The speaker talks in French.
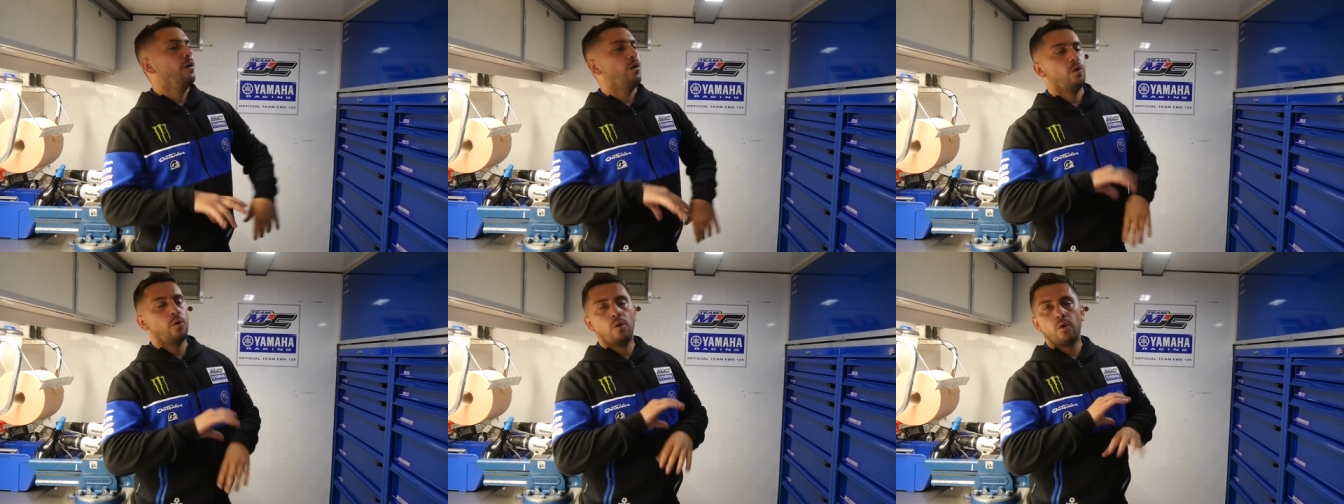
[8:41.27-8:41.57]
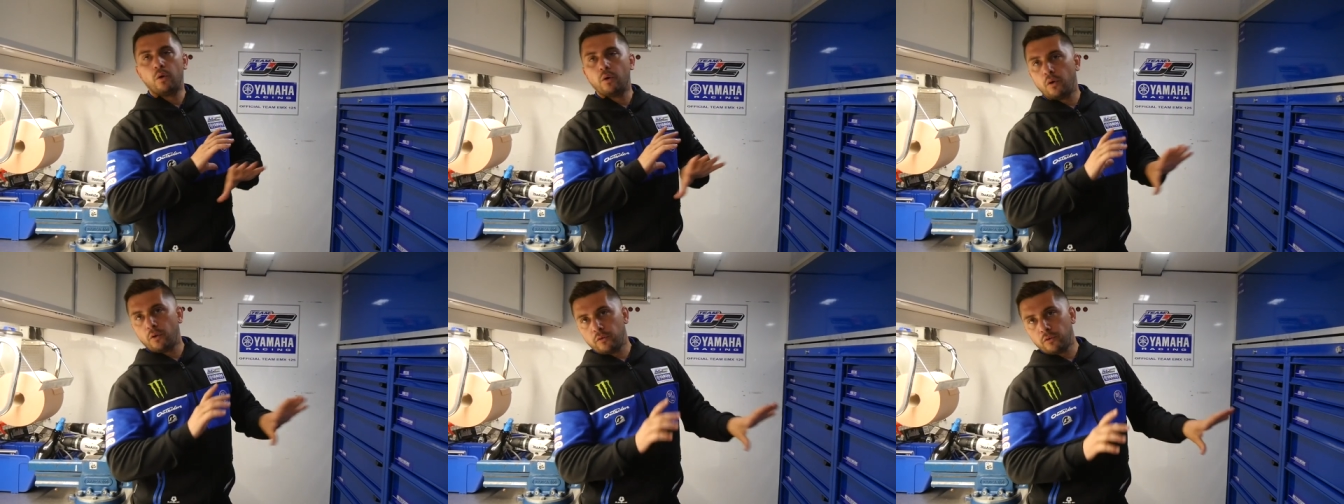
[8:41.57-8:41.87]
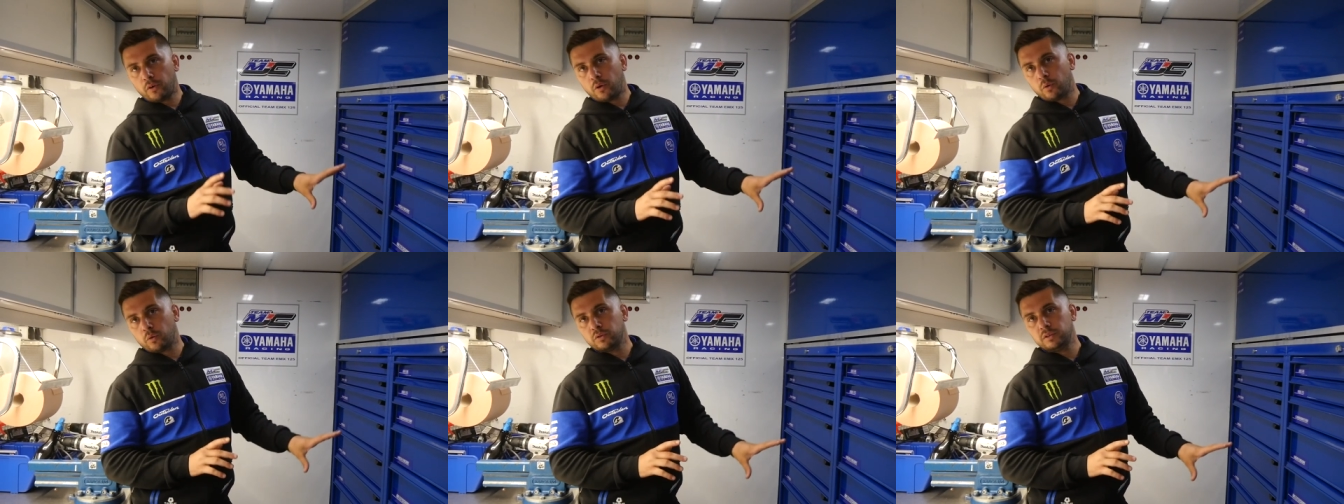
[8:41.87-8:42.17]
On
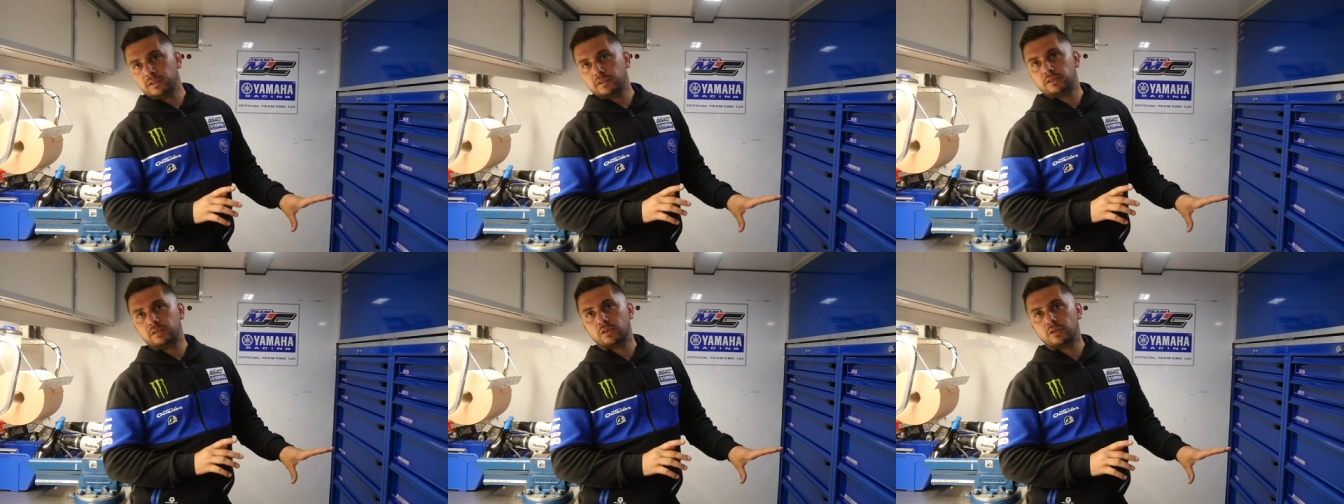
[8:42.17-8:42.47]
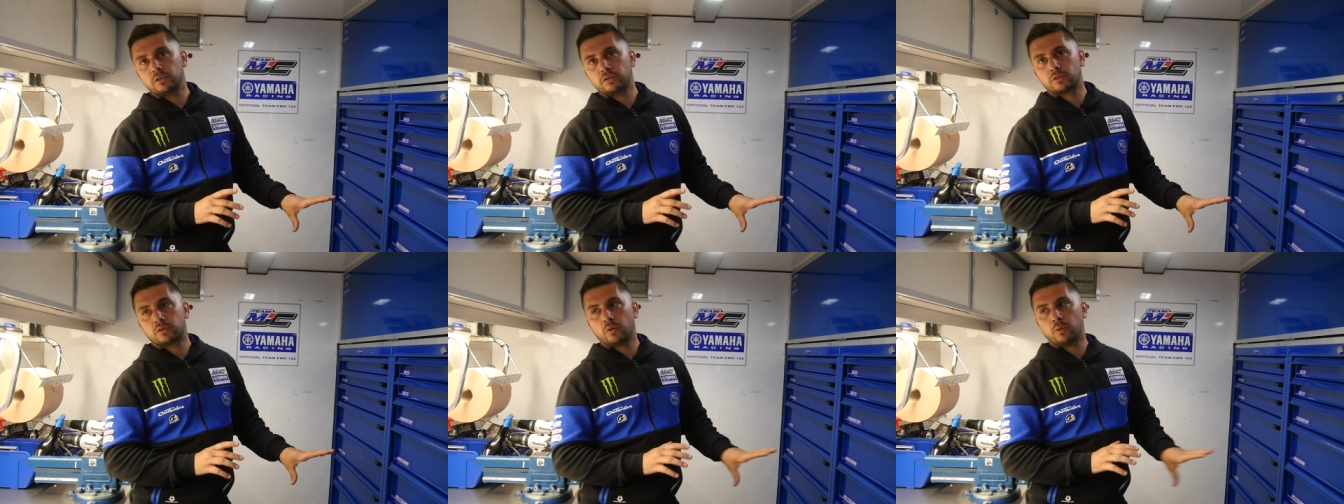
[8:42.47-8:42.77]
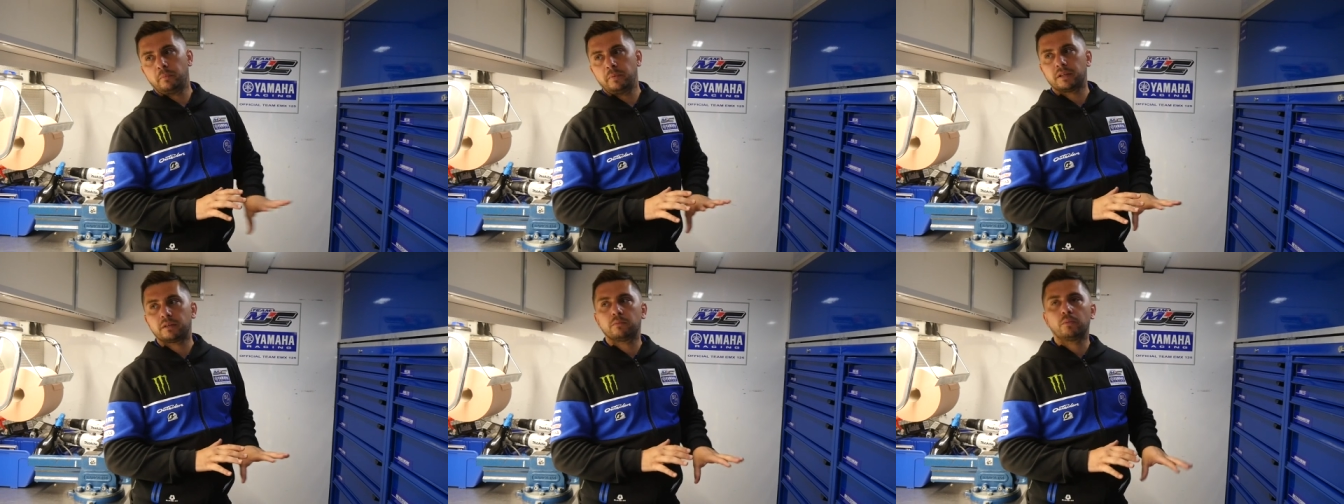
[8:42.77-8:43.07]
reconditionne
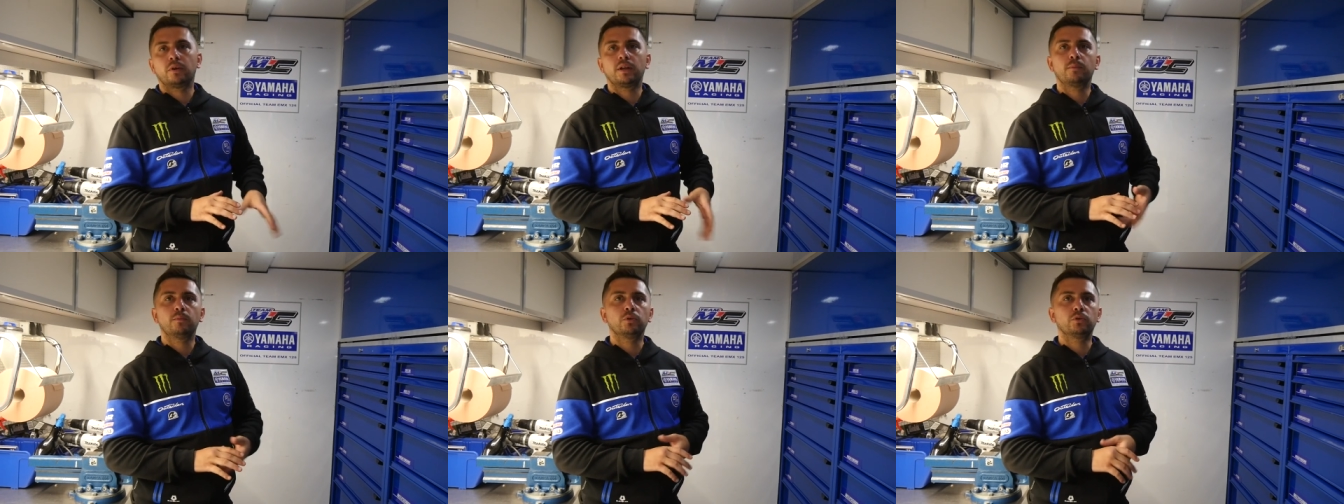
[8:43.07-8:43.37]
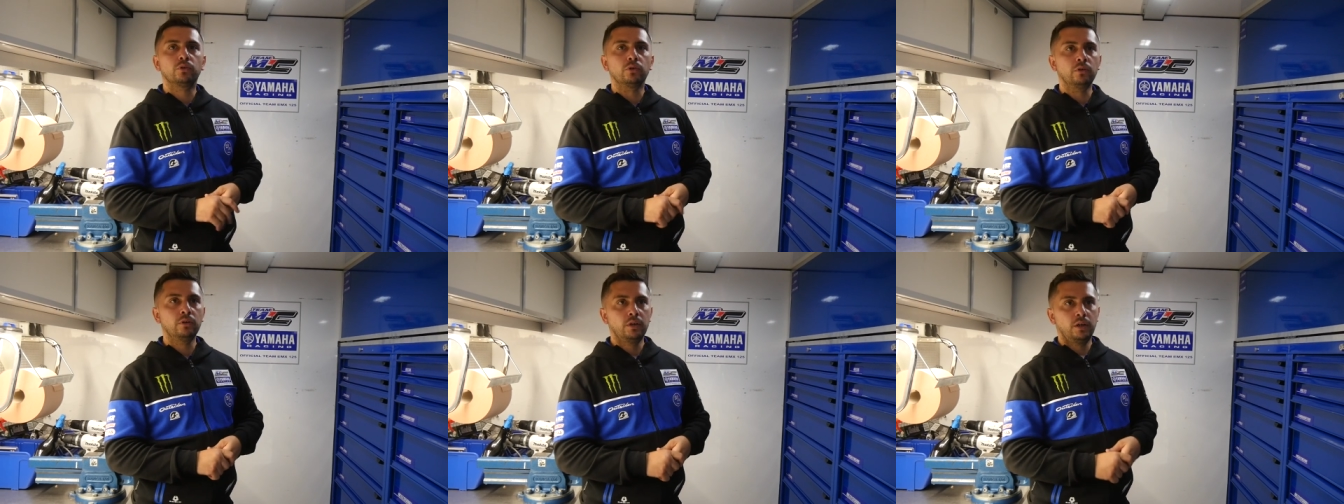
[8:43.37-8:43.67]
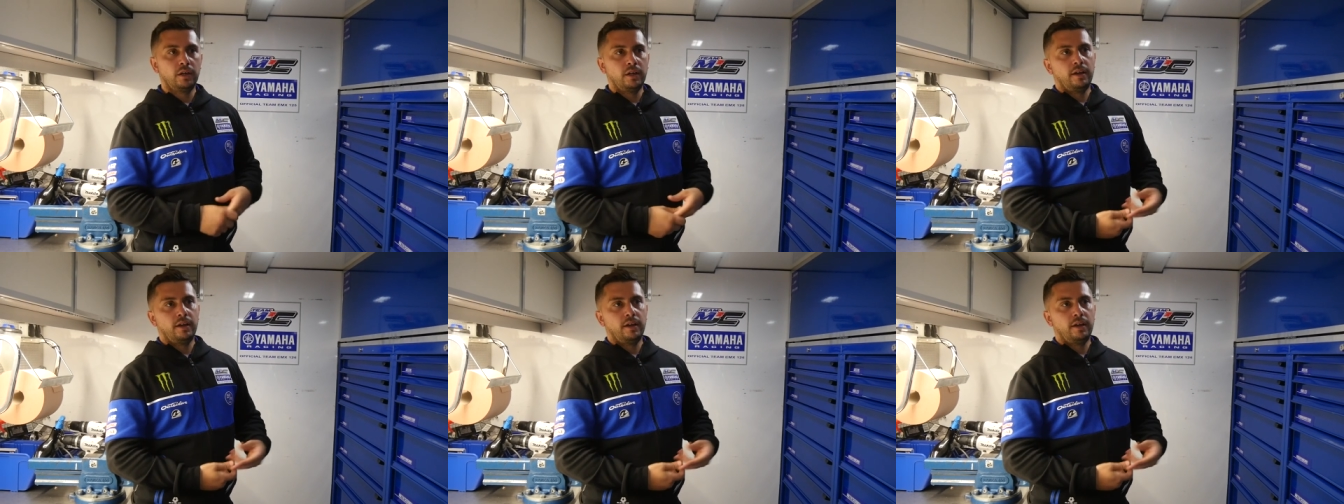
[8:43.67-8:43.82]
complètement les motos.